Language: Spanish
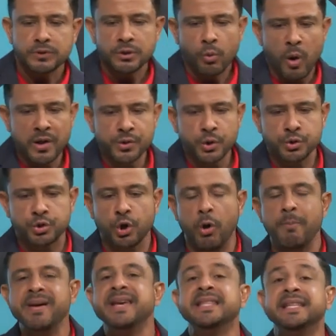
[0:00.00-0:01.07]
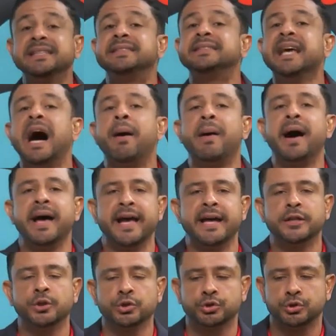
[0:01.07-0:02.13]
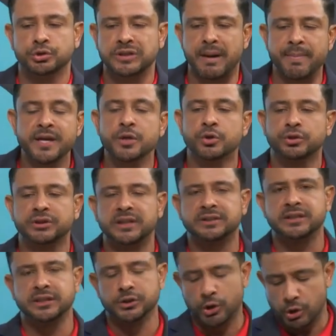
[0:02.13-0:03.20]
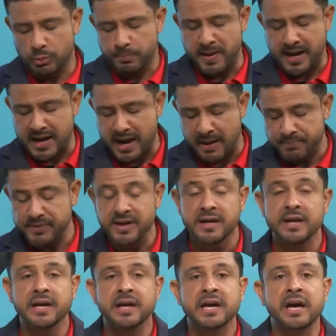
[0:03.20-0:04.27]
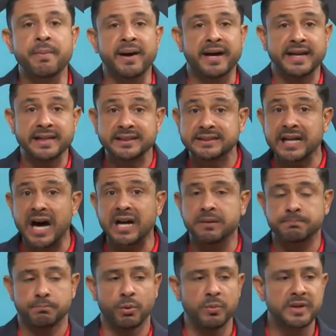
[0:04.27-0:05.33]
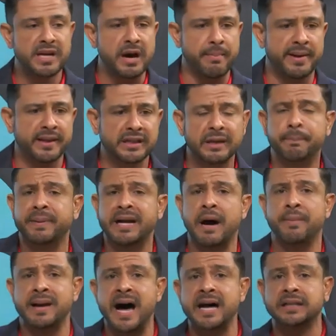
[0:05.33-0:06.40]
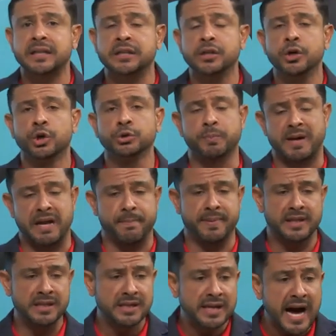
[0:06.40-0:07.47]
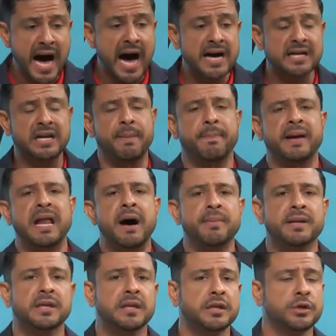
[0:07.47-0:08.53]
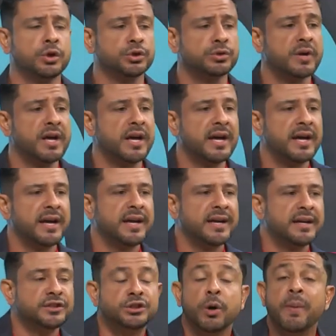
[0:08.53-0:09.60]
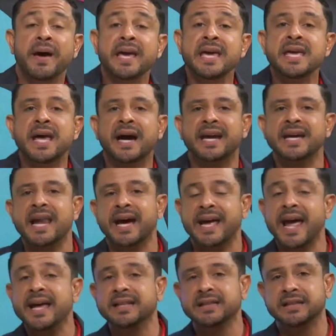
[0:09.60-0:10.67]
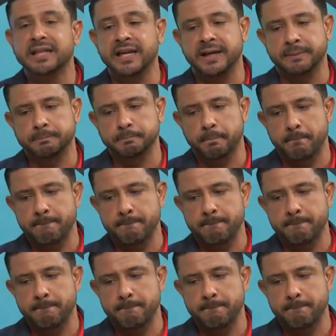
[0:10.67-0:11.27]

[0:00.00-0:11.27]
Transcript: cuando yo me iniciaba en estos caminos del Señor para evangelizar públicamente, para hablar de Dios, para predicar la palabra de Dios, yo veía que la gente